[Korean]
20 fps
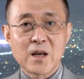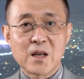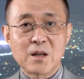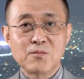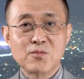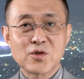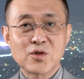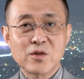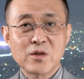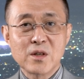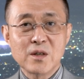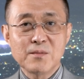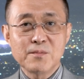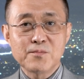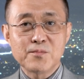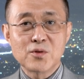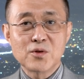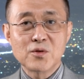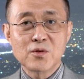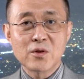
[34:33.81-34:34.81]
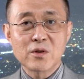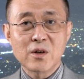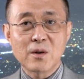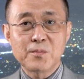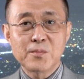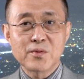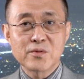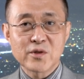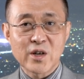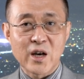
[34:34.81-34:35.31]
무슬림 분노
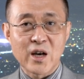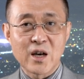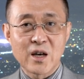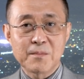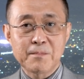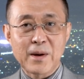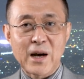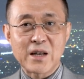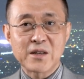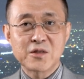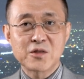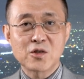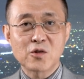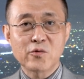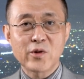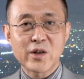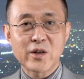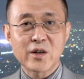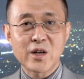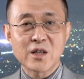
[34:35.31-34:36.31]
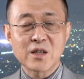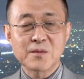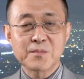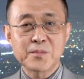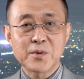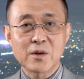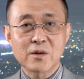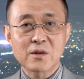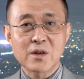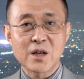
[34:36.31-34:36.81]
여풍의 반쪽 외교라는
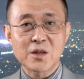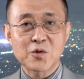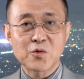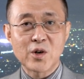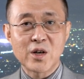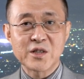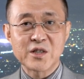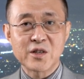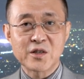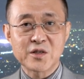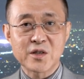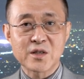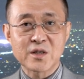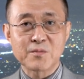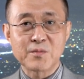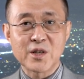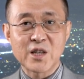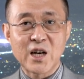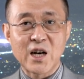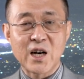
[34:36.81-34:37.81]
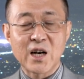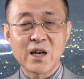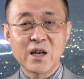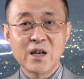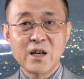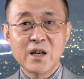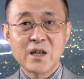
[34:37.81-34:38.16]
평가 또한 이어졌습니다.